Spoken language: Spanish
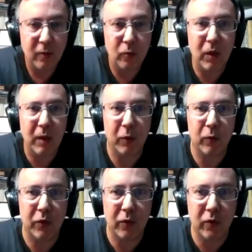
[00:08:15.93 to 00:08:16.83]
una
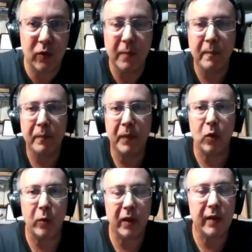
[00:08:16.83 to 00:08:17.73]
producción que
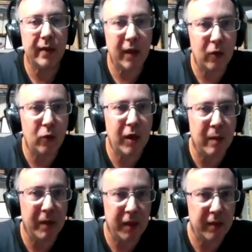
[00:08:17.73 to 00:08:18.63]
obedece a la lógica
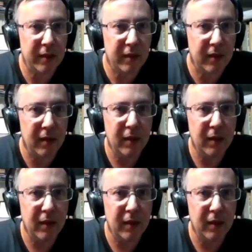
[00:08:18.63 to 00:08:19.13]
mercantil.